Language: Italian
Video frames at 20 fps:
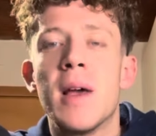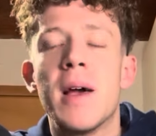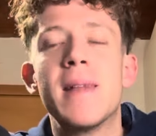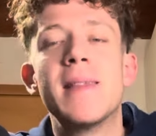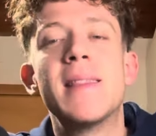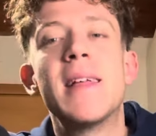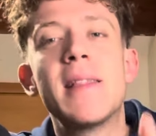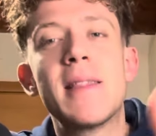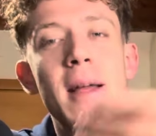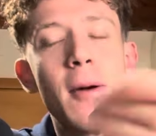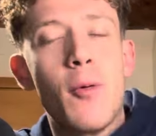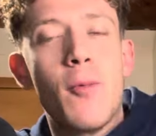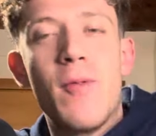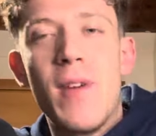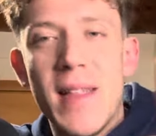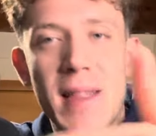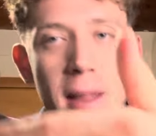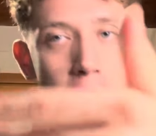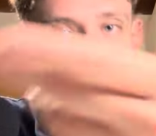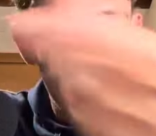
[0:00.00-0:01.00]
Detta,
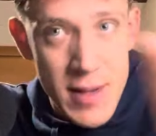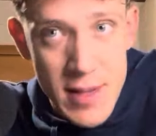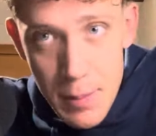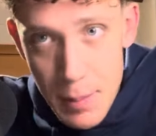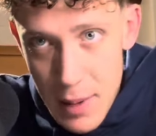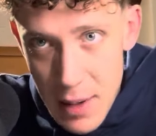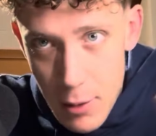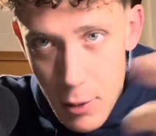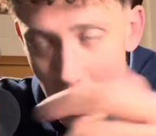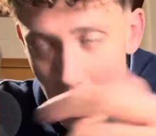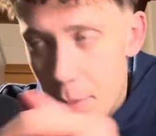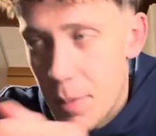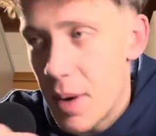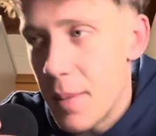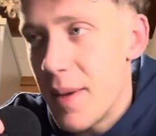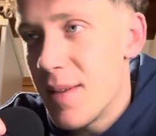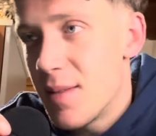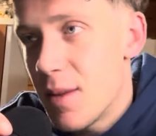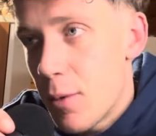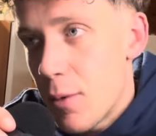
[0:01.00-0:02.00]
fatta questa piccola
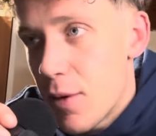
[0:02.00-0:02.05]
premessa,